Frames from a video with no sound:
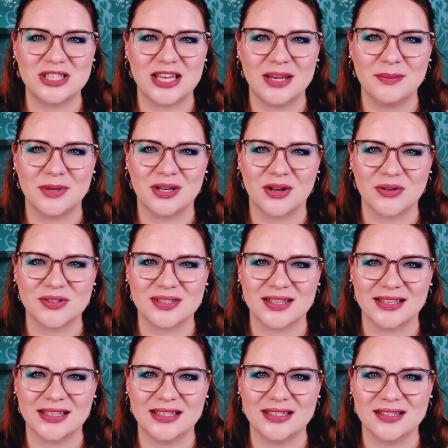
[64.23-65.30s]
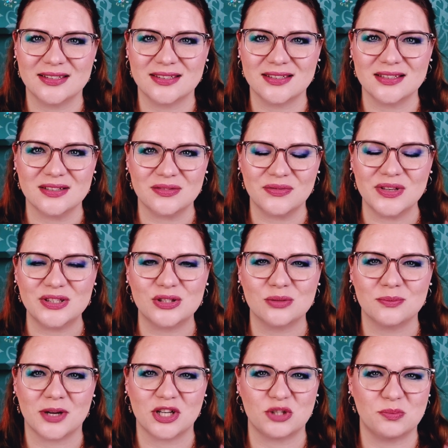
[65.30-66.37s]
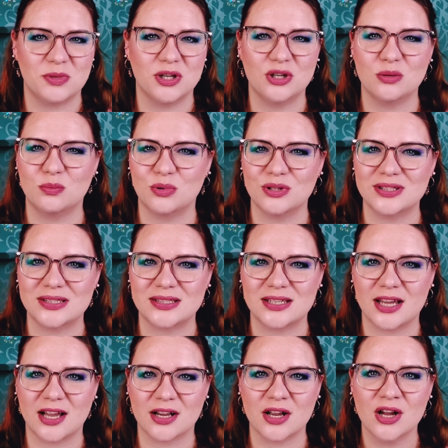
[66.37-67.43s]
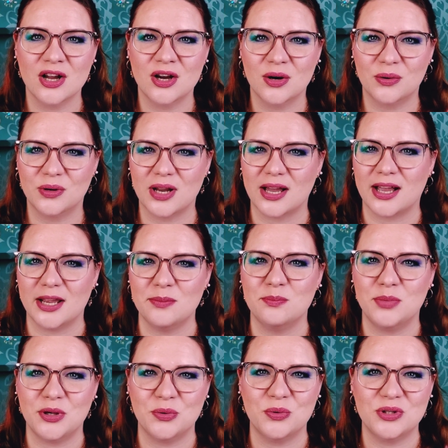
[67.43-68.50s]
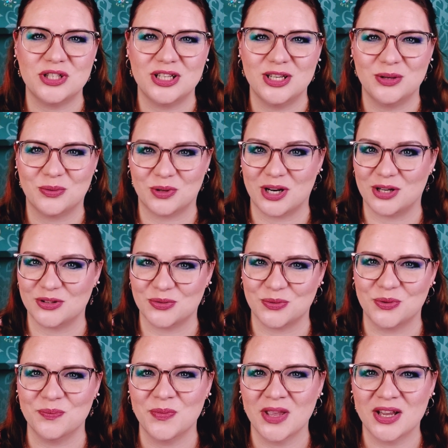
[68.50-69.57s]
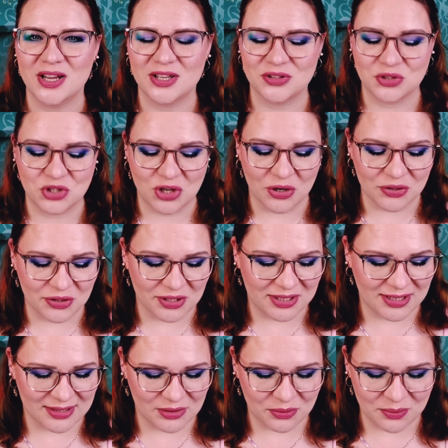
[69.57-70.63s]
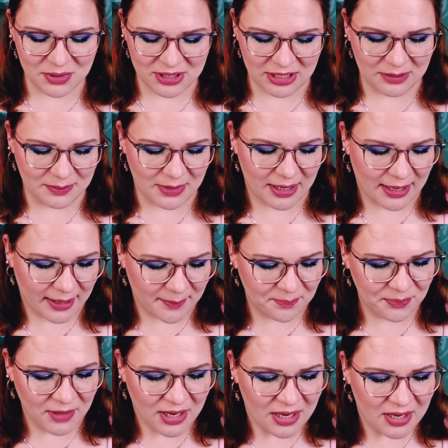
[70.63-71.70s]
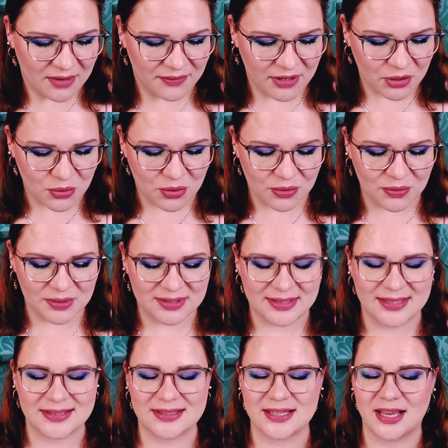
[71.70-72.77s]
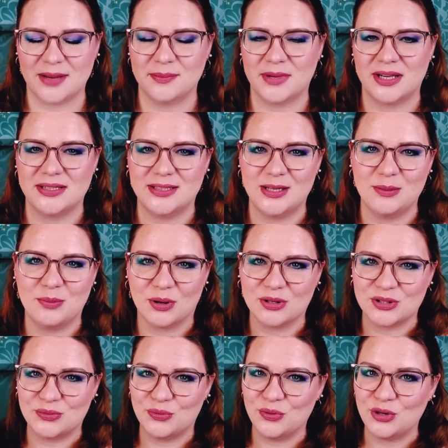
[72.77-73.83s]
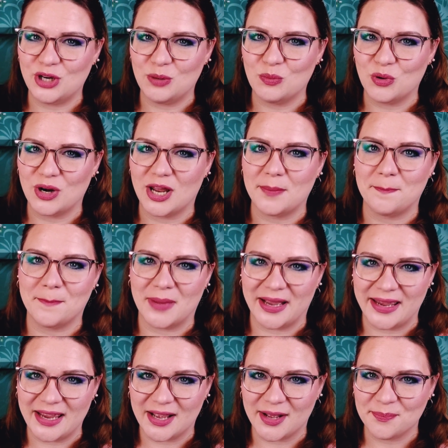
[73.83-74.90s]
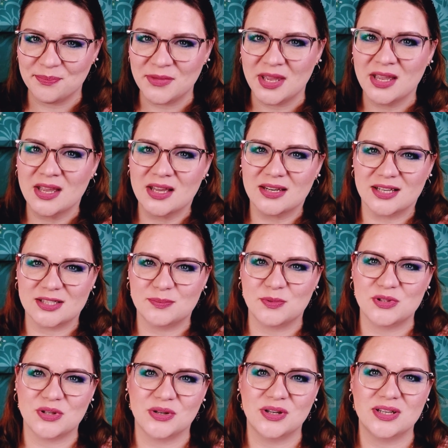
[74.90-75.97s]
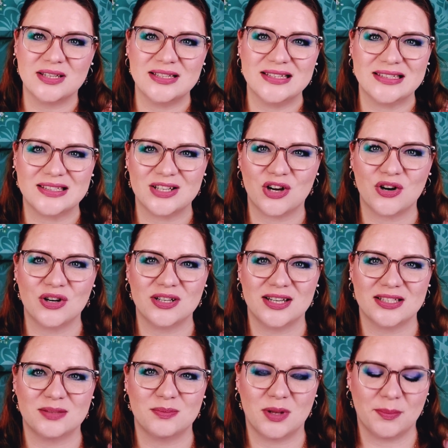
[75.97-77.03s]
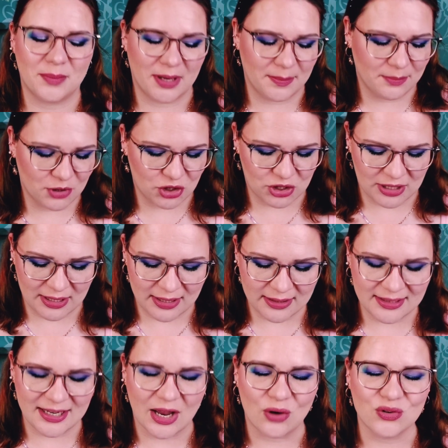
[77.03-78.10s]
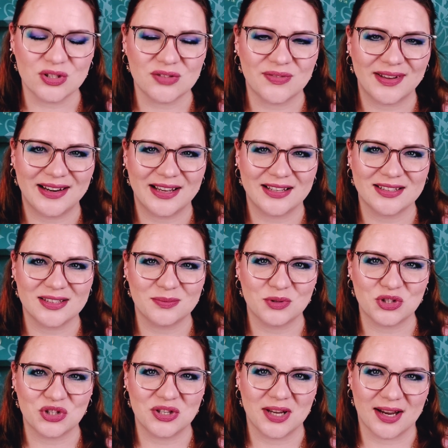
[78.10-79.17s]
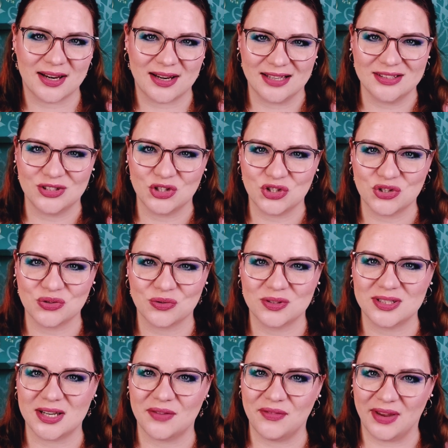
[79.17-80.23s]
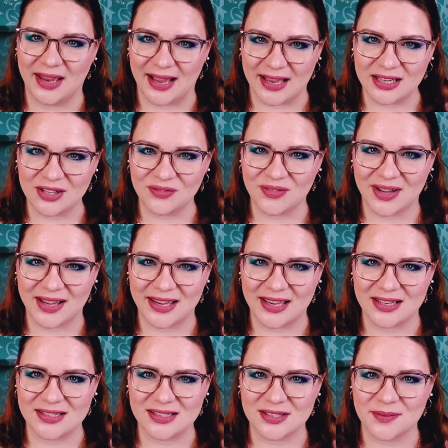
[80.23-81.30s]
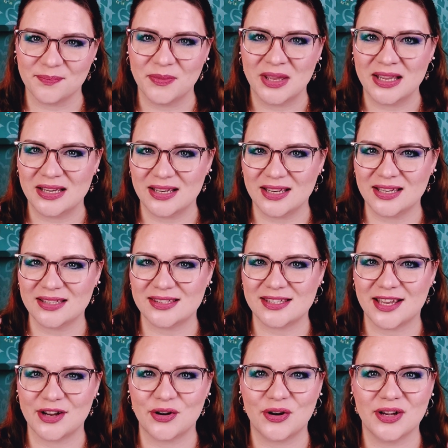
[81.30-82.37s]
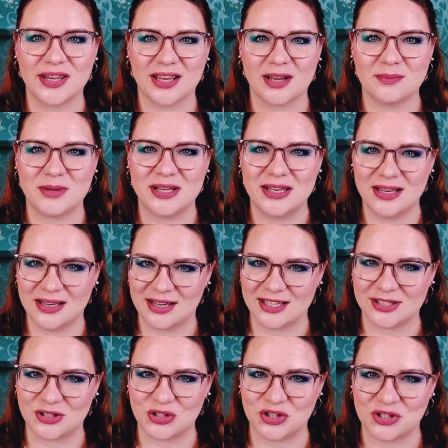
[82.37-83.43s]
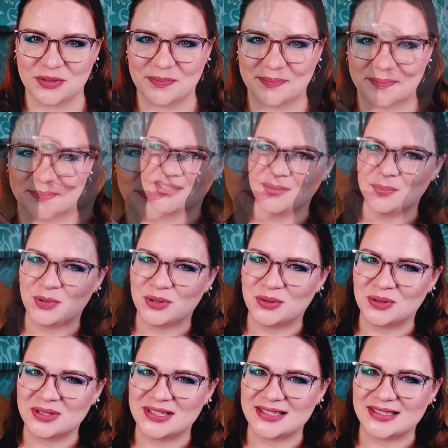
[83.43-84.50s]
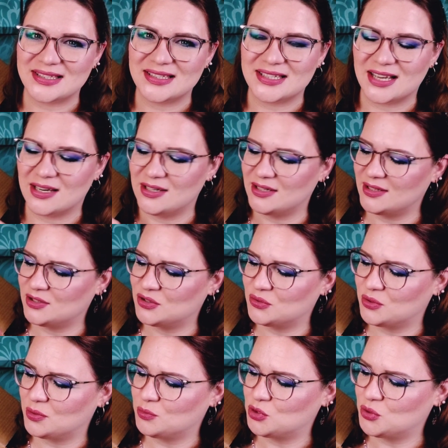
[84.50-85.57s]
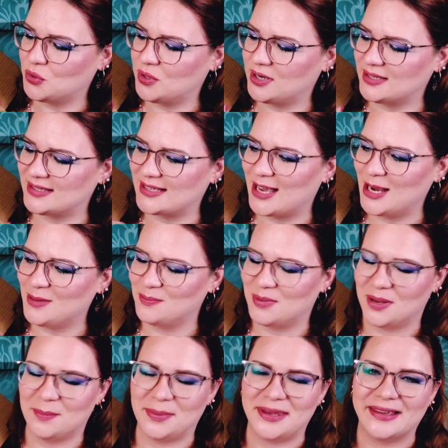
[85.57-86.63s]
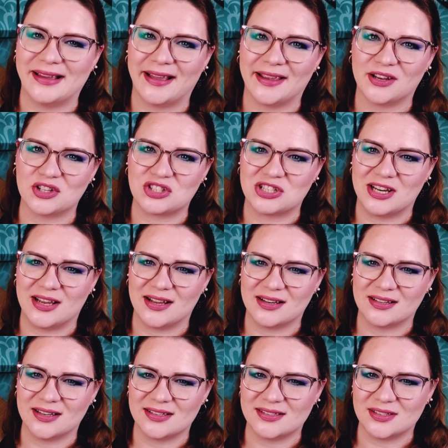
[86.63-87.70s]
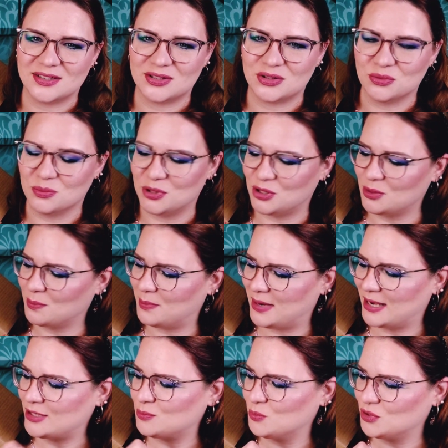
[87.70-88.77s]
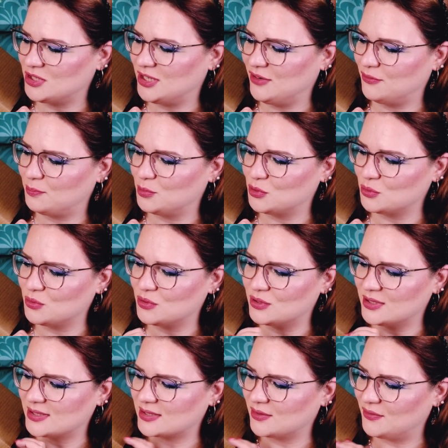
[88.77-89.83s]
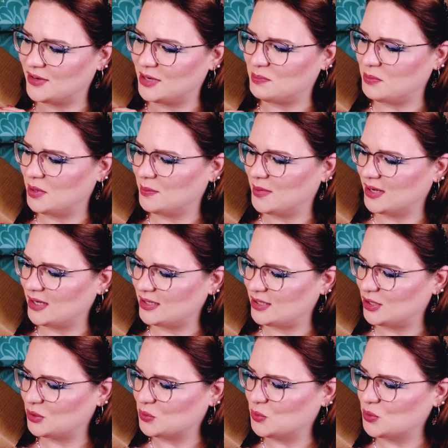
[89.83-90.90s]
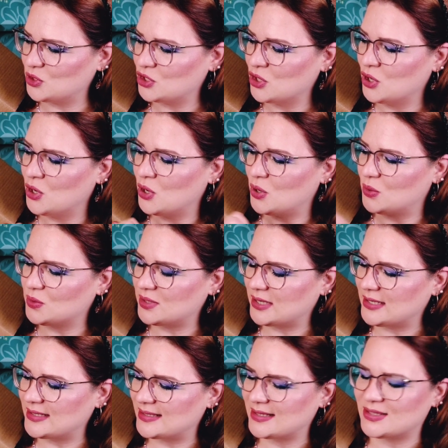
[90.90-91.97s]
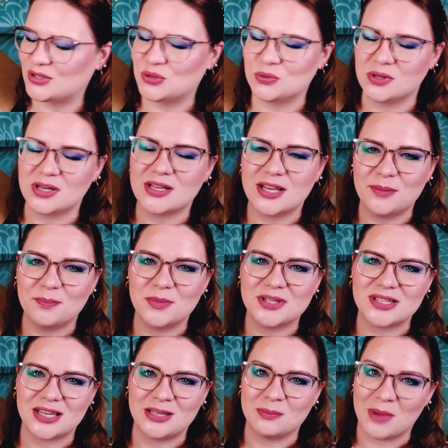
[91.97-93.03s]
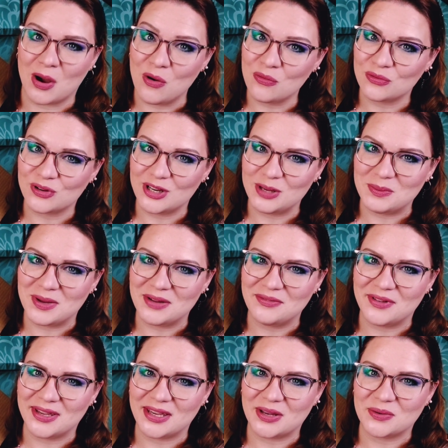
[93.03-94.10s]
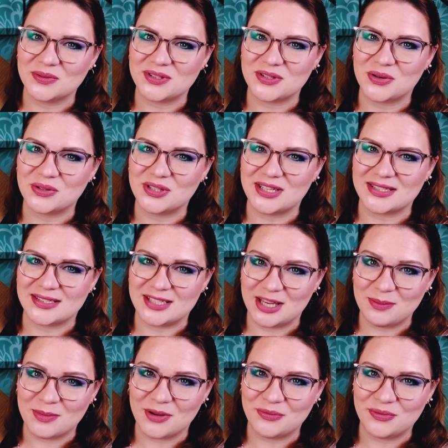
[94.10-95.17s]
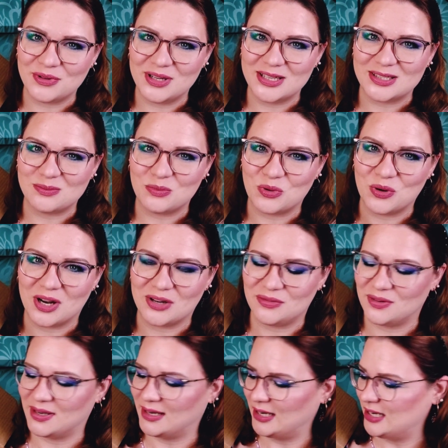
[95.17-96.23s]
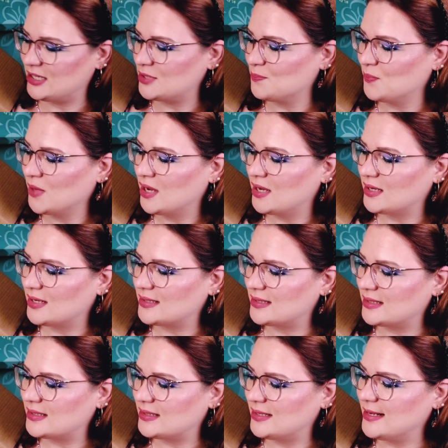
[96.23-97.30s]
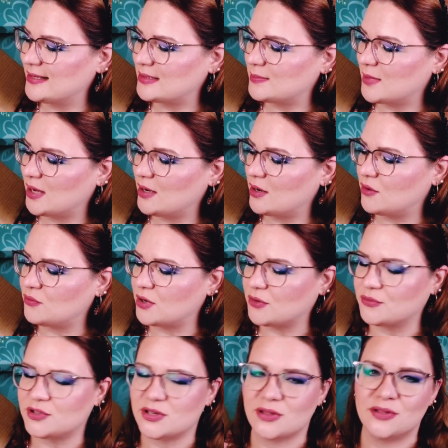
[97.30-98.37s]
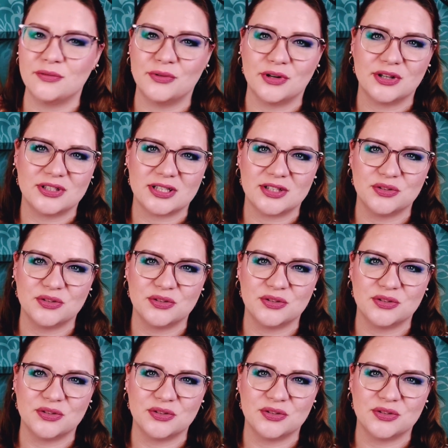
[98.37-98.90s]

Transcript: Themen ausgerichtet sind, wie zum Beispiel Geburtstag oder rein Beauty oder so. Also schaut euch das unbedingt mal an. Wir gucken uns jetzt einmal die Box für den Monat Mai an. Das Besondere ist auch, dass man beim Bestellen die Auswahl hat zwischen der klassischen und der veganen Variante. Ich zeige euch einmal die klassische. Die Produkte sind alle in so einem schönen Seidenpapier eingeschlagen. Das ist so mit einem Blattmotiv bedruckt. Das gefällt mir immer richtig gut. Und dann ist das zugeklebt mit einem Aufkleber, welcher uns auch das Thema für diesen Monat verrät. Das ist diesmal Around the World.